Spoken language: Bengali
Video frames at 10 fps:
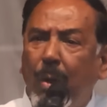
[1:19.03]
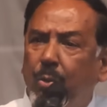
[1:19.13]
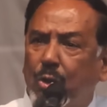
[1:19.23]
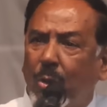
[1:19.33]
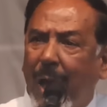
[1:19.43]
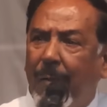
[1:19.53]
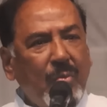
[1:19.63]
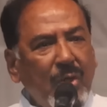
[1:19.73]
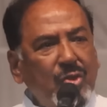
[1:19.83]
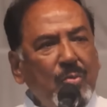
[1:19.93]
সম্ভব হতো না
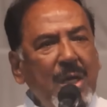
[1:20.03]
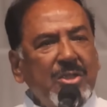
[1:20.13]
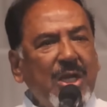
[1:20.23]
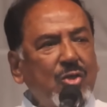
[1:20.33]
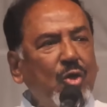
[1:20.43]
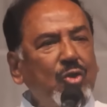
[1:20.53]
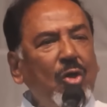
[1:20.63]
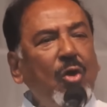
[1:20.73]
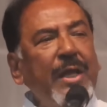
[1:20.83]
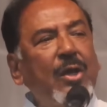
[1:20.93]
বর্তমান শাসক
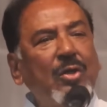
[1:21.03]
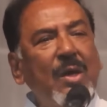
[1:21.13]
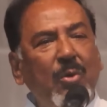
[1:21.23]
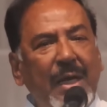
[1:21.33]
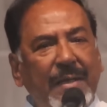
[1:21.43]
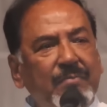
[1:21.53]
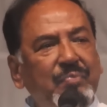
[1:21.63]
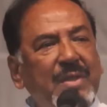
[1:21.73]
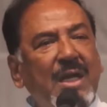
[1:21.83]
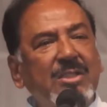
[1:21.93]
দল অনেক কথা বলে
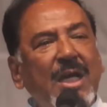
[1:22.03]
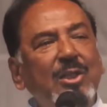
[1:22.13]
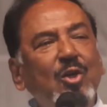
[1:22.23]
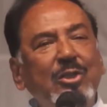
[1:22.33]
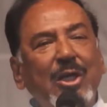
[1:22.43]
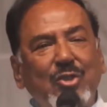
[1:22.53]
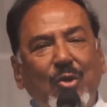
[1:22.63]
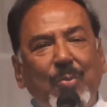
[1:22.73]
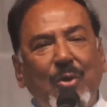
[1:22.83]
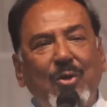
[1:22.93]
তারা স্বাধীনতার
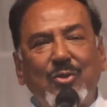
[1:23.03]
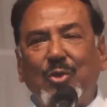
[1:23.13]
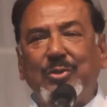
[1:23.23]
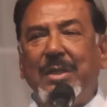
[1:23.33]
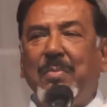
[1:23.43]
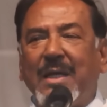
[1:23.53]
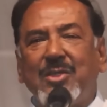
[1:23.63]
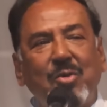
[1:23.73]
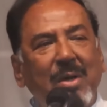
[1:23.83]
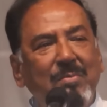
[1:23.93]
সপক্ষ শক্তি
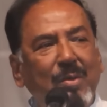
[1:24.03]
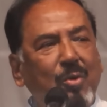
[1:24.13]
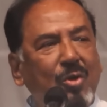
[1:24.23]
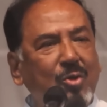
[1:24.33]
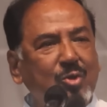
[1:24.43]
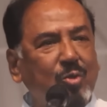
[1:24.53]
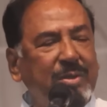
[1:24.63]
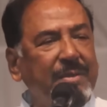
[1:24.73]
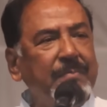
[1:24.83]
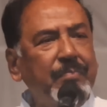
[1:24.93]
বাকি সবাই বিপক্ষ
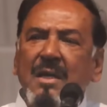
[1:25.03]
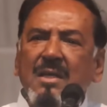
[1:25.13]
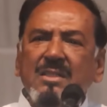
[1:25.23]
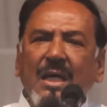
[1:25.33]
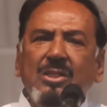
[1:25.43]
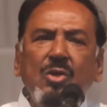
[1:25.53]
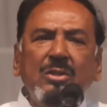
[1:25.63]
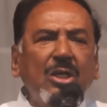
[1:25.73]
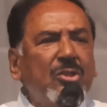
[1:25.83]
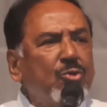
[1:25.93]
শক্তি
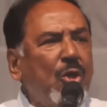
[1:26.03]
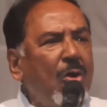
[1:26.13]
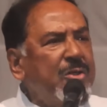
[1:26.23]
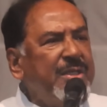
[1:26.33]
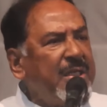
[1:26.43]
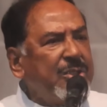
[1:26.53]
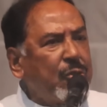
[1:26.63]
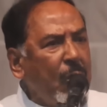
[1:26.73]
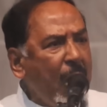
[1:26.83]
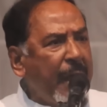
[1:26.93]
স্বাধীনতা এত সহজ জিনিস
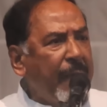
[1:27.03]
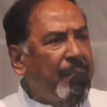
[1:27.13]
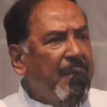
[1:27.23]
তো নয়